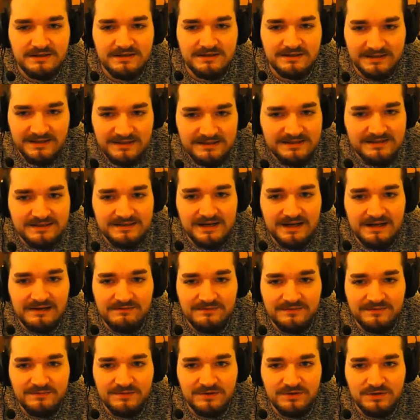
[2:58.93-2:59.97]
richtig geil
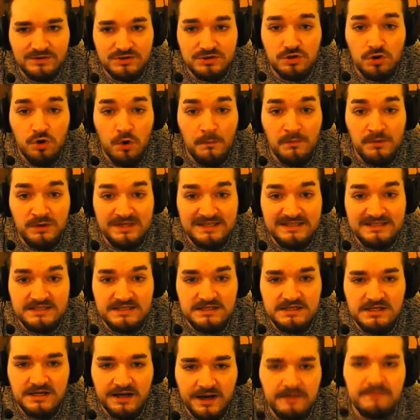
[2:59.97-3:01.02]
finde, mit euch zu
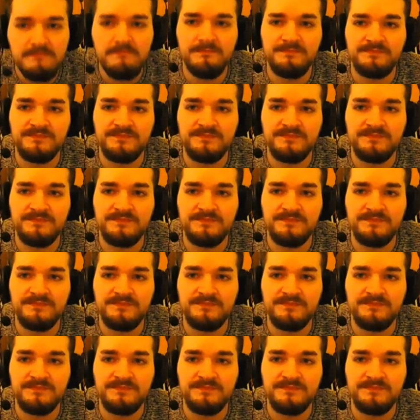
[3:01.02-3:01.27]
kommunizieren.